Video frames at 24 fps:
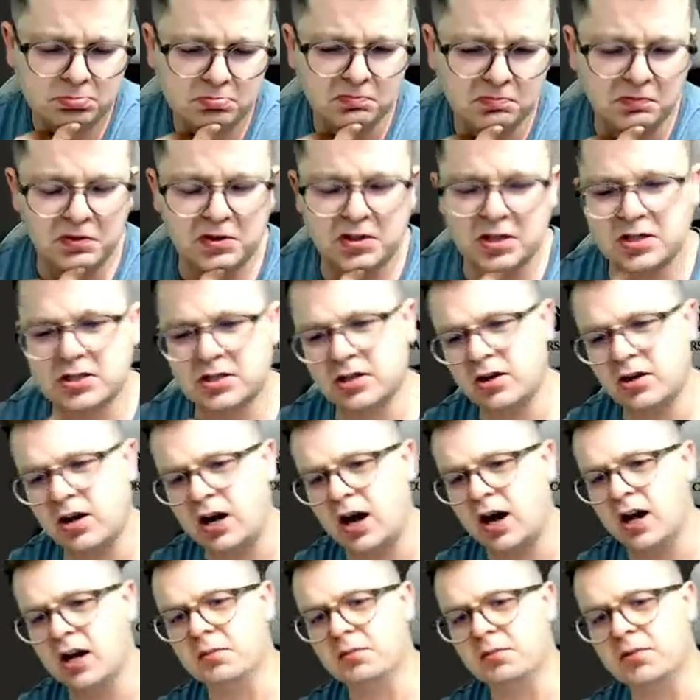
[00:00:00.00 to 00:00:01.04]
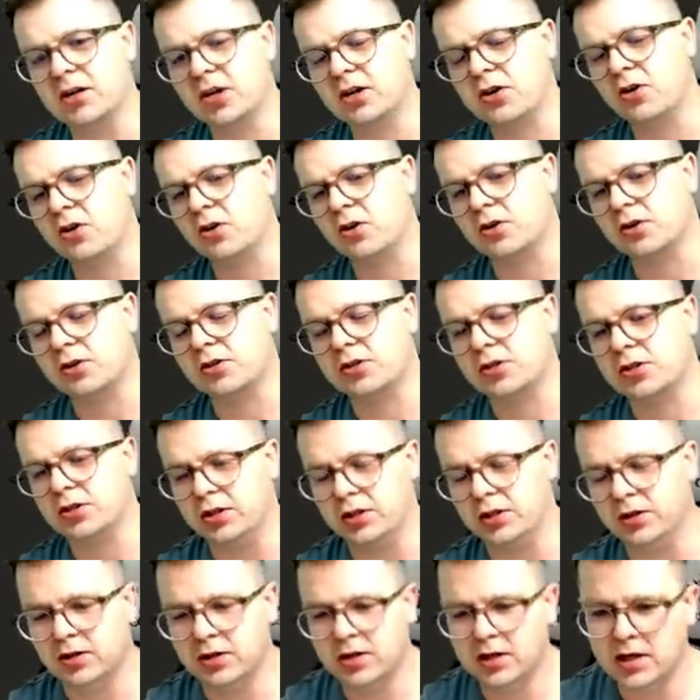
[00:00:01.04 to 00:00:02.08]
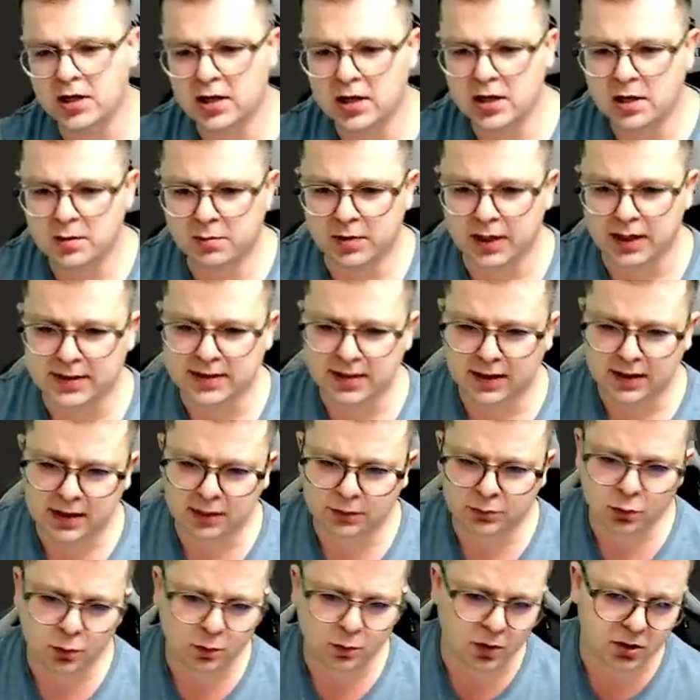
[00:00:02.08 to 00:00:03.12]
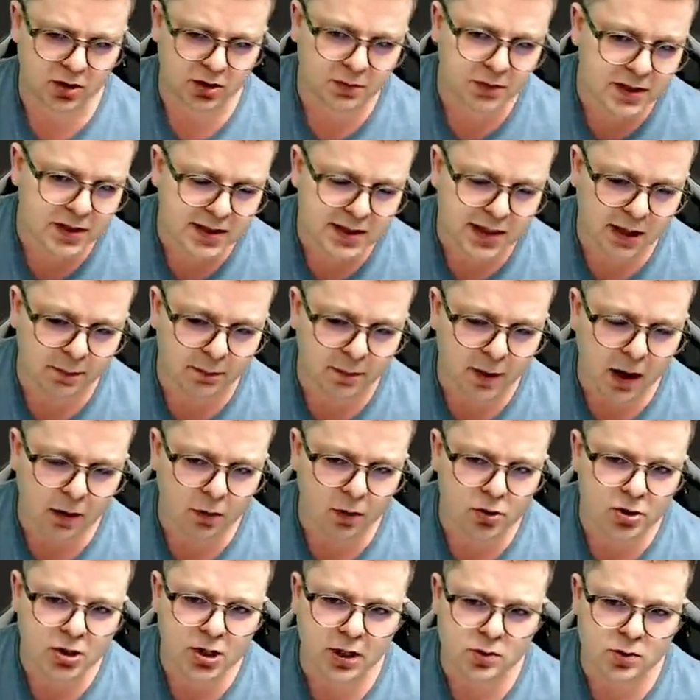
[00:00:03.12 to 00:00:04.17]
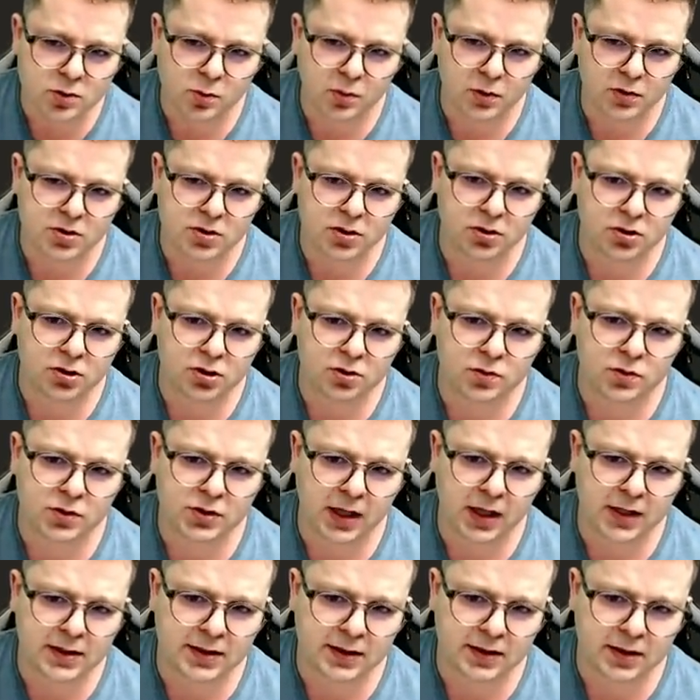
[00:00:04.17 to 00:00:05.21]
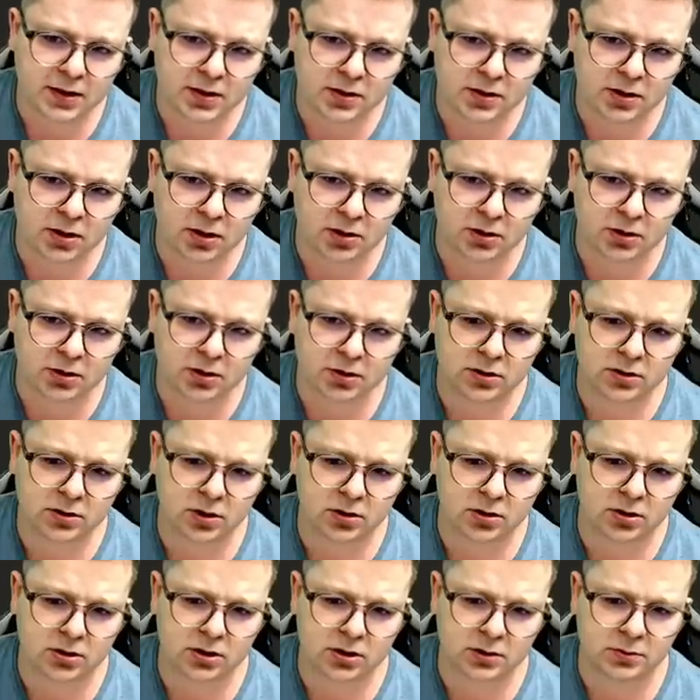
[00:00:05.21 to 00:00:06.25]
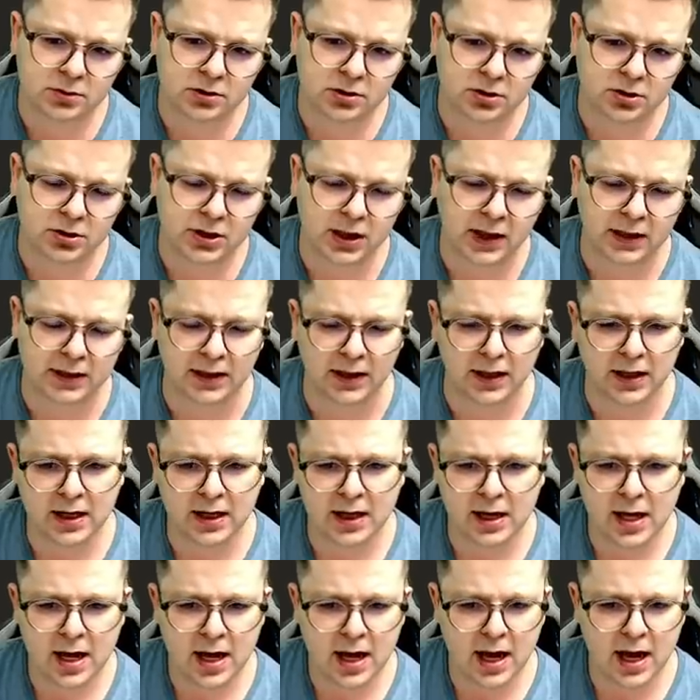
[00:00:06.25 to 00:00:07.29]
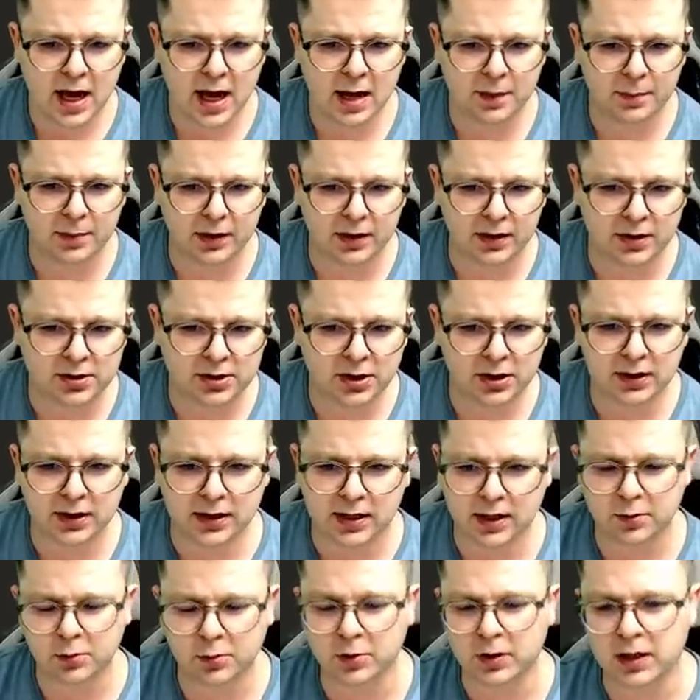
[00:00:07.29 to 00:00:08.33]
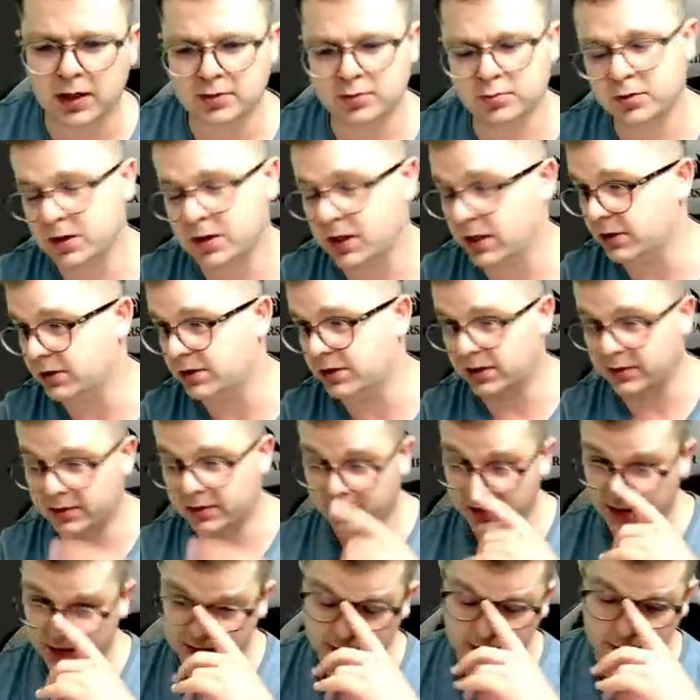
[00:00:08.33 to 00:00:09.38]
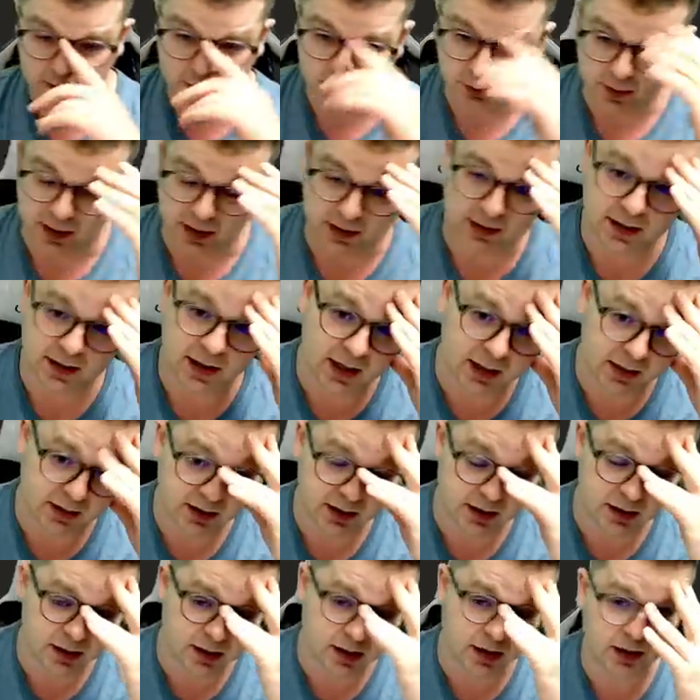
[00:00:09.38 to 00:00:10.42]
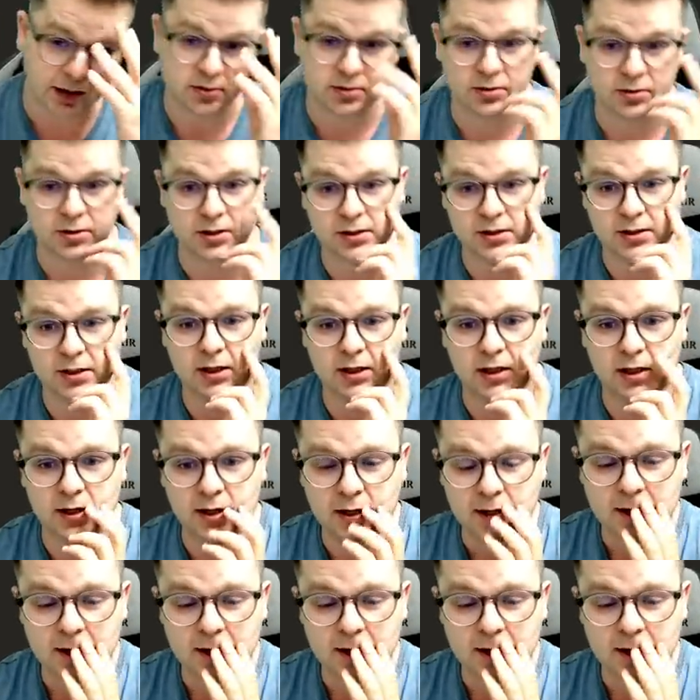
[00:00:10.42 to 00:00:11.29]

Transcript: Wiecie co? Ale mnie korci. Bo jak zagram tu, może być za mało czasu, bo on zdąży już tak zagrać i zdąży, zdąży zrobić roszadę. E5. Idę na hura, słuchajcie. Idę na hura. Niech się dzieje, co się dzieje.